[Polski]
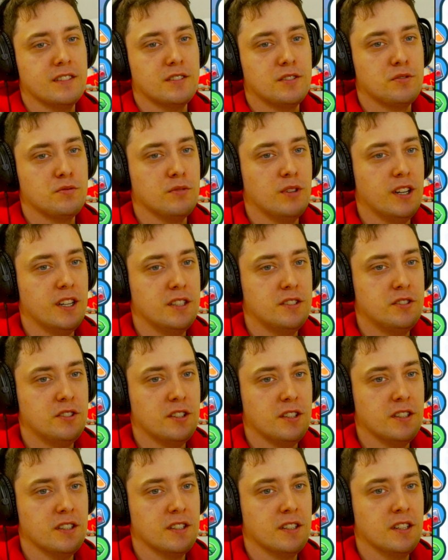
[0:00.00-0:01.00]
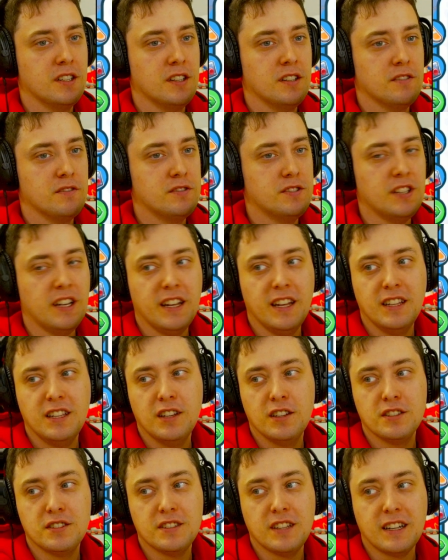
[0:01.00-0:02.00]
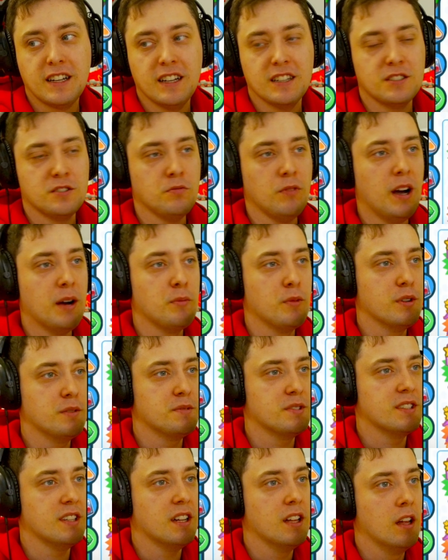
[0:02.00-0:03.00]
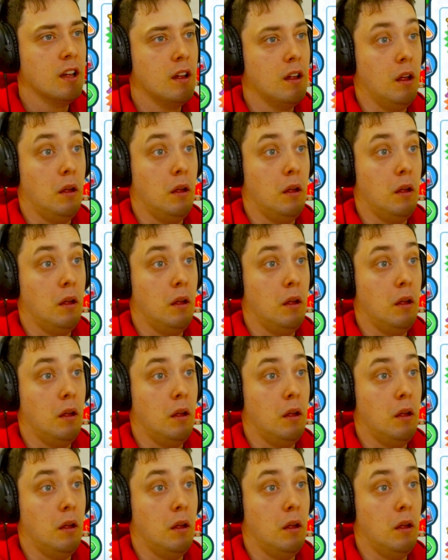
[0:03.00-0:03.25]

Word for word: Słuchajcie, wcale nie jest taka zła moim zdaniem.